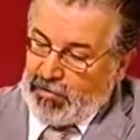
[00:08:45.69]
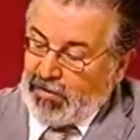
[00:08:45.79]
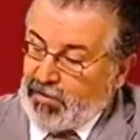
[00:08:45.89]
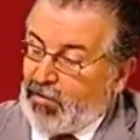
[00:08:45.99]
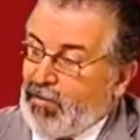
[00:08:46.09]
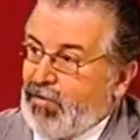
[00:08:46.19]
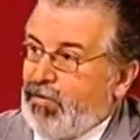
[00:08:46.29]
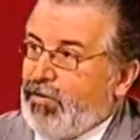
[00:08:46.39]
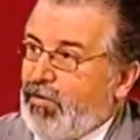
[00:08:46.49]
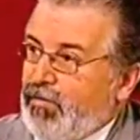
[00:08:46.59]
que estas
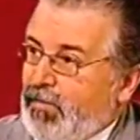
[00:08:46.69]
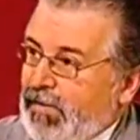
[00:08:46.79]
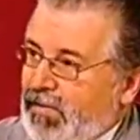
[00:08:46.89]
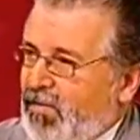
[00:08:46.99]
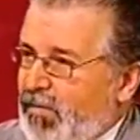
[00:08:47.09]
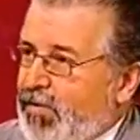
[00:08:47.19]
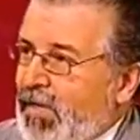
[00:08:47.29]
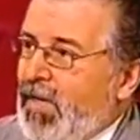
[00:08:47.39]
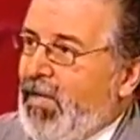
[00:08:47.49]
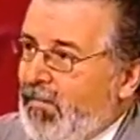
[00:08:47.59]
situações se transformem em
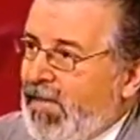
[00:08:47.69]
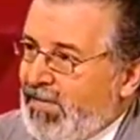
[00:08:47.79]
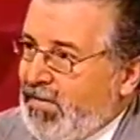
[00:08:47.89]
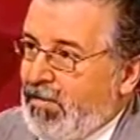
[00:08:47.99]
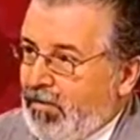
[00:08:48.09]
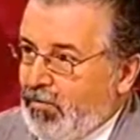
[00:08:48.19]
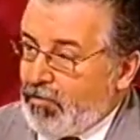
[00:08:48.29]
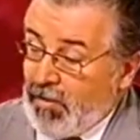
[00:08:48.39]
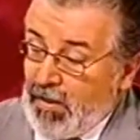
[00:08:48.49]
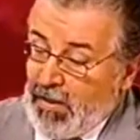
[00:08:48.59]
traumas mais
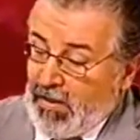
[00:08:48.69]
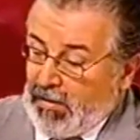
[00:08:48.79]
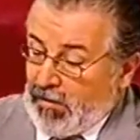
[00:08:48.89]
intensos.